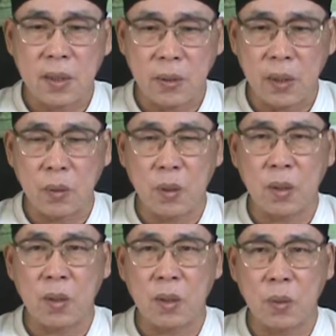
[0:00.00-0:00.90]
有很
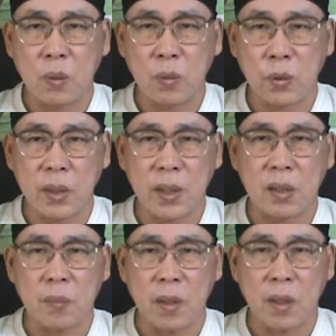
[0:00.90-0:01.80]
多很多曲线
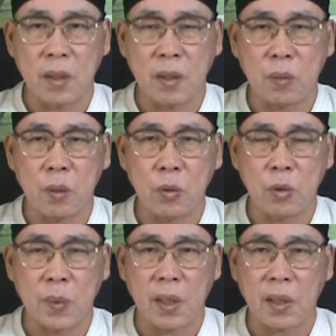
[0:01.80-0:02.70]
什么，很多
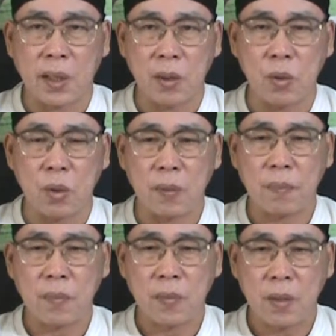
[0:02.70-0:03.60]
曲面很难做。
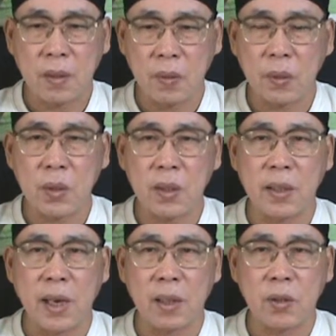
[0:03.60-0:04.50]
因为最
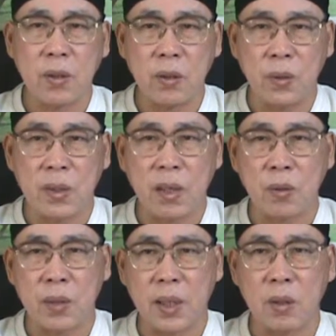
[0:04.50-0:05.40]
大家都知道
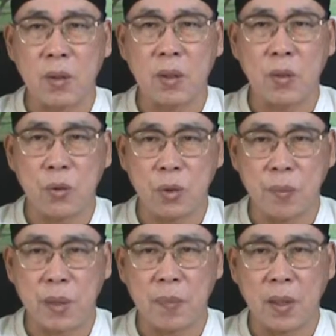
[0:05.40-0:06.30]
最难做就是曲
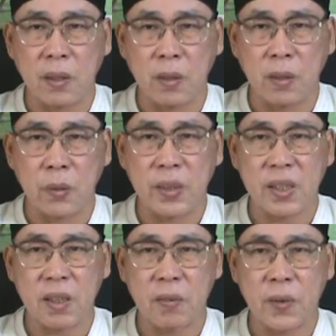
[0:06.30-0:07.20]
面嘛，就是所谓
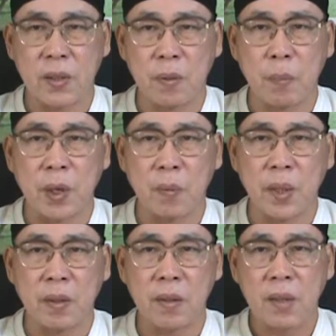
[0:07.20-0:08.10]
surface 表
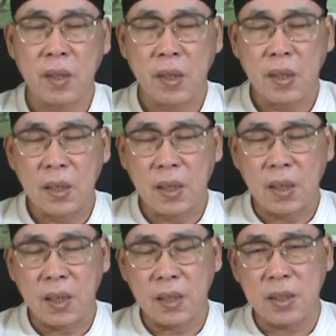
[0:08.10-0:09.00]
面
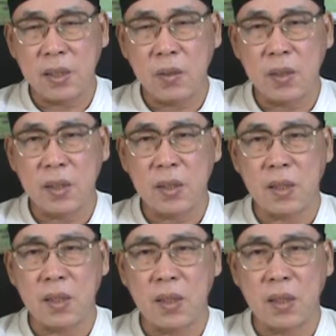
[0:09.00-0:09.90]
啊，这个东西
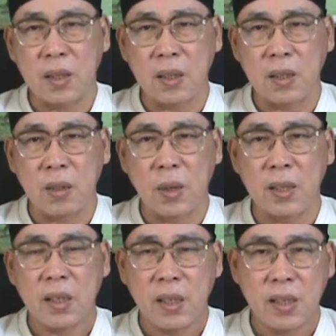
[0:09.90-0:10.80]
是这个
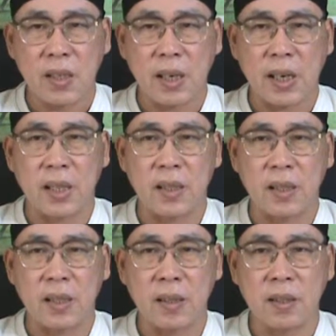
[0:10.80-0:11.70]
软体一直在改进
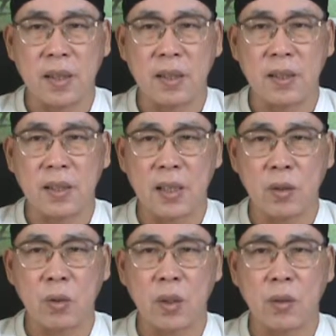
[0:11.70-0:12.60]
啊。那在
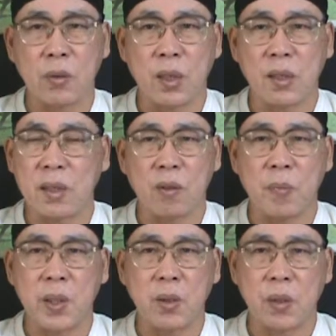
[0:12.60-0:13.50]
中间有一段时间我
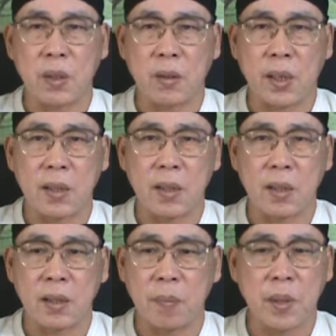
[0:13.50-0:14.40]
没学这个软体，
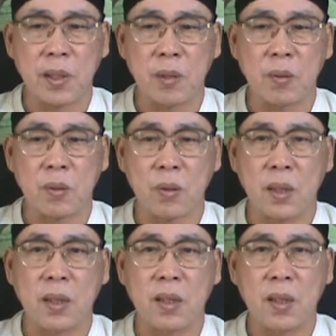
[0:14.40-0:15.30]
也没在用，所
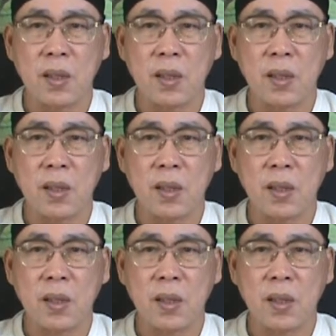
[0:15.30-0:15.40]
以